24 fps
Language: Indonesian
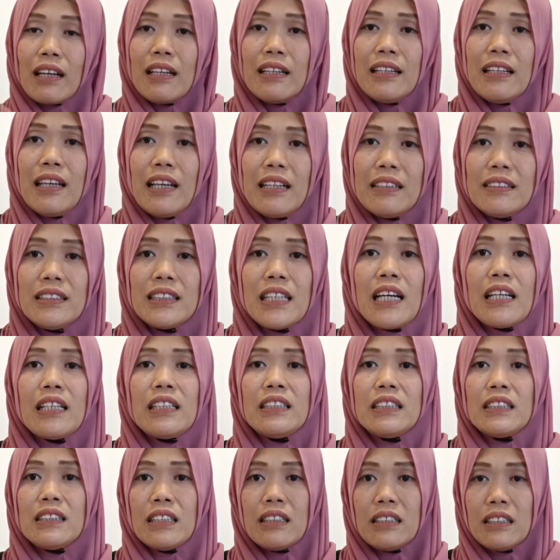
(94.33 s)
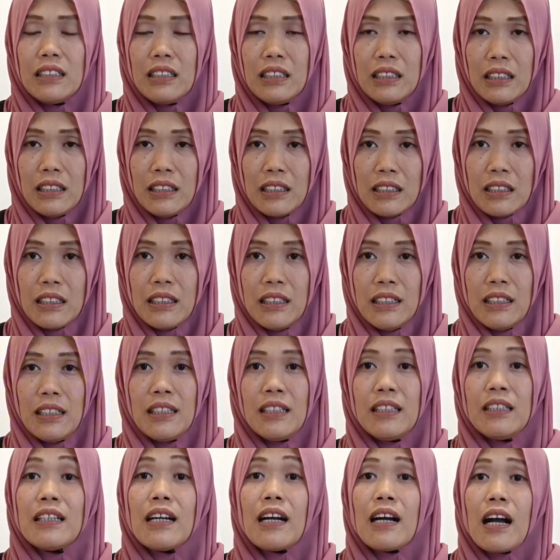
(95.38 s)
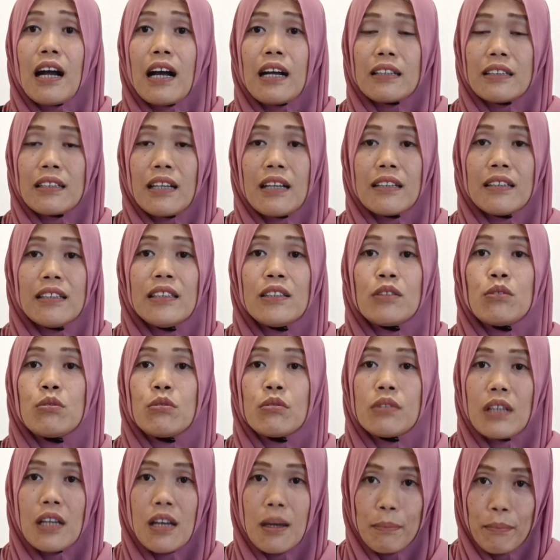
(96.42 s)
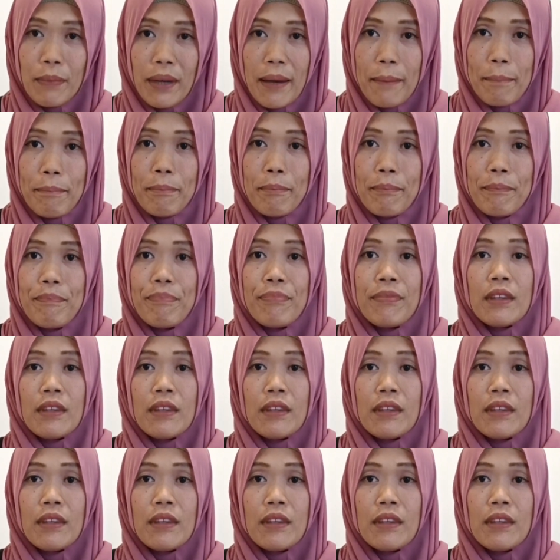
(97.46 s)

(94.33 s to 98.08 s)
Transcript: kalian cari sendiri yang ada di Google Map